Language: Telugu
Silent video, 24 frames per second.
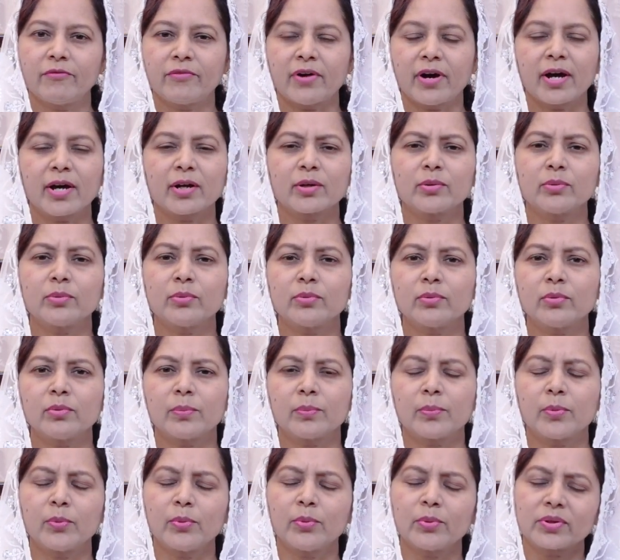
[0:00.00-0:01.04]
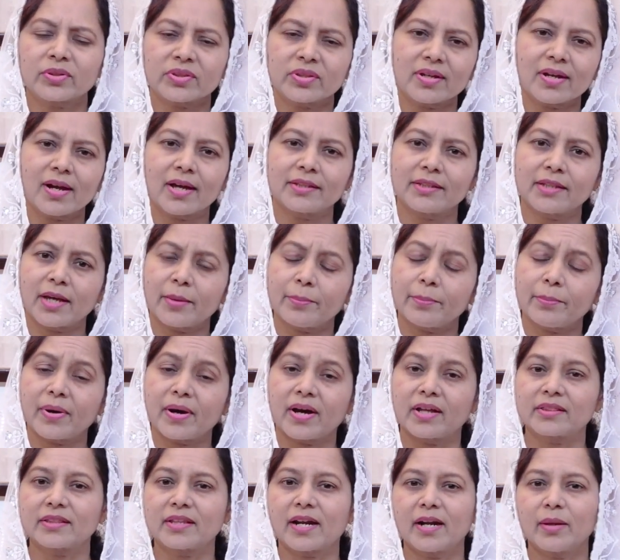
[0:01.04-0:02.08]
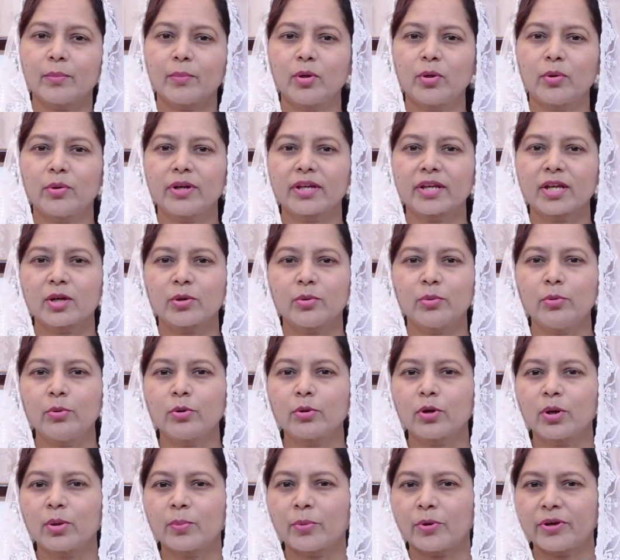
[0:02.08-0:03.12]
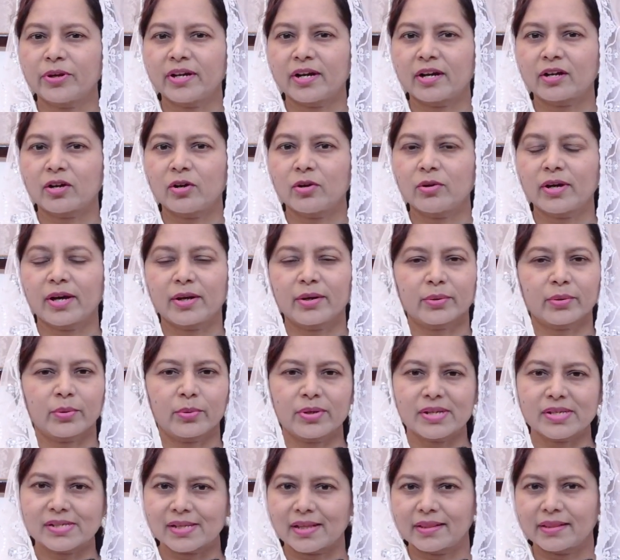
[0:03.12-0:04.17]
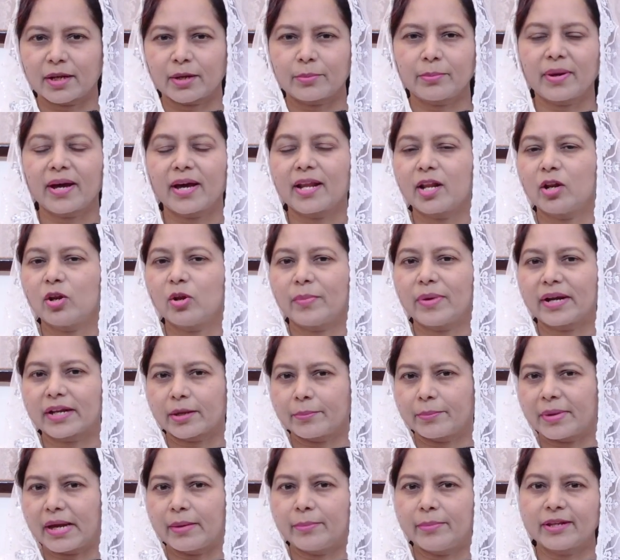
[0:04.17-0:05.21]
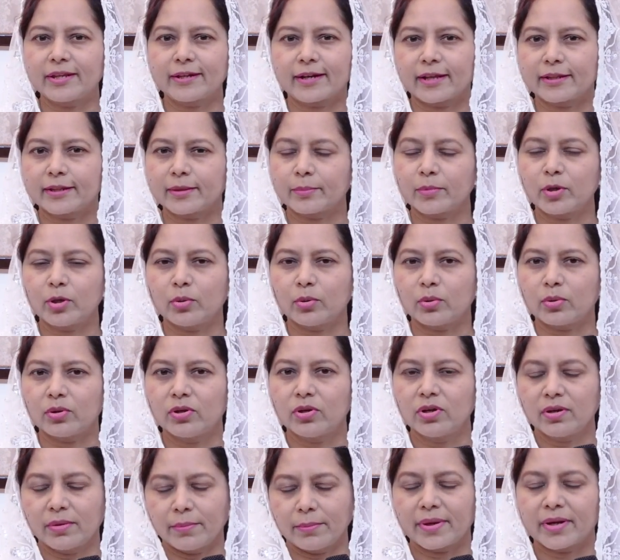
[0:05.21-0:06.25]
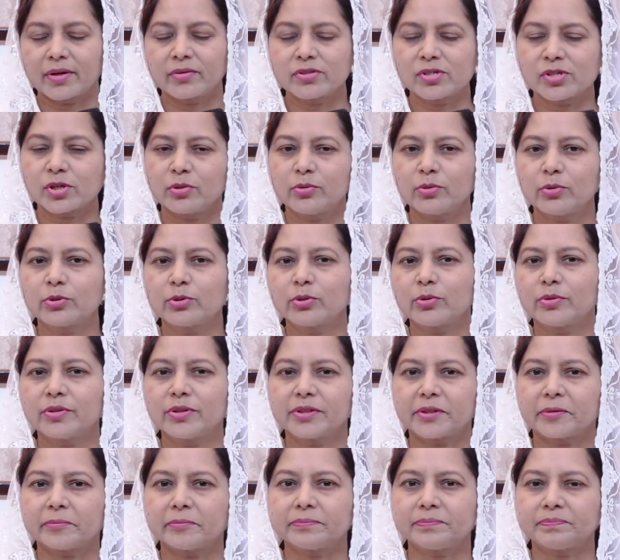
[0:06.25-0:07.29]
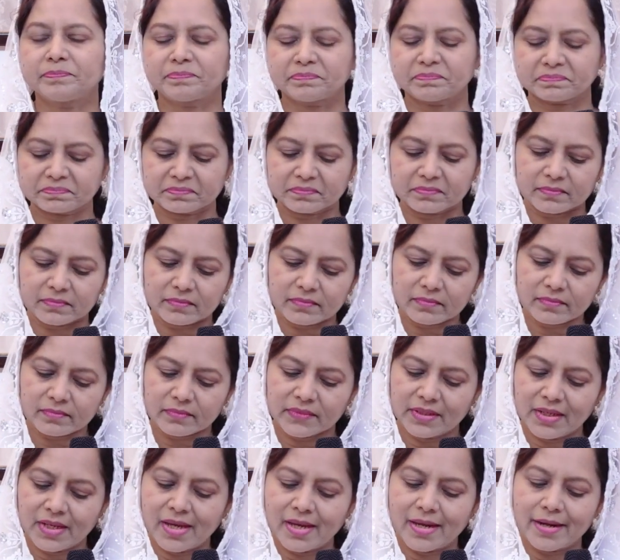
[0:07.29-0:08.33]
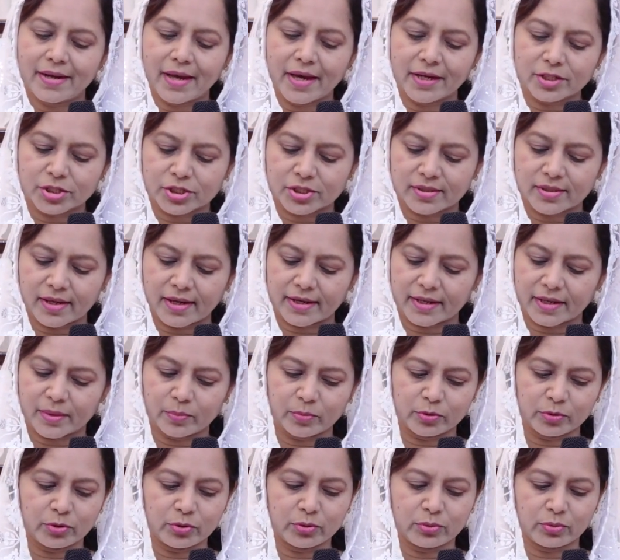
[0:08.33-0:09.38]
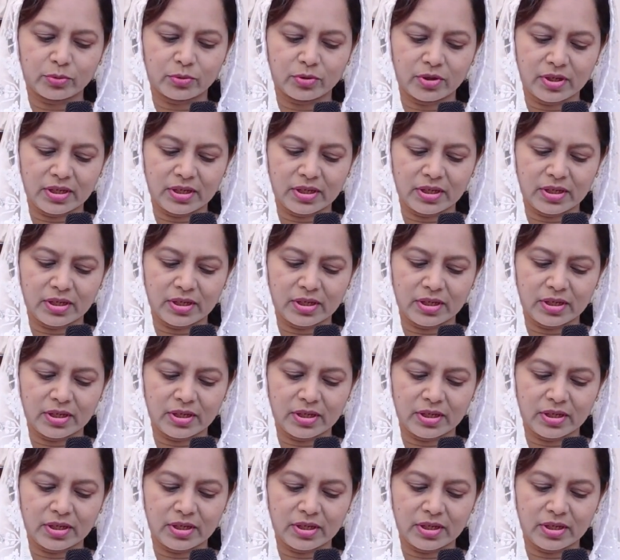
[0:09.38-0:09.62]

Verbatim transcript: వారు పూర్తిగా అధ పాతాళంలోనికి కూరుకుని పోయినట్లుగా కొన్ని సందర్భాలలో మనకి బైబిల్ గ్రంథంలో మనం చదువుతూ ఉంటాం నాశనానికి ముందు